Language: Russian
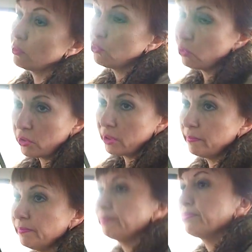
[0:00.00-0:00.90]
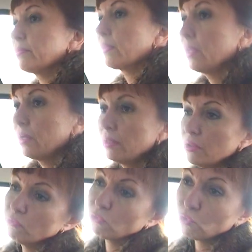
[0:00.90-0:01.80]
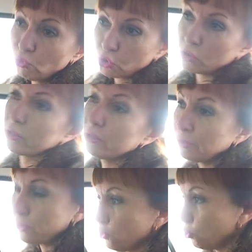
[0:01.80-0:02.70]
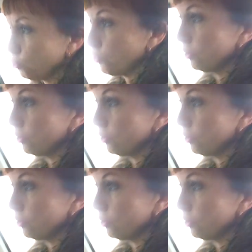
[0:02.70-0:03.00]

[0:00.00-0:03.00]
ребенком, и вот должен родиться еще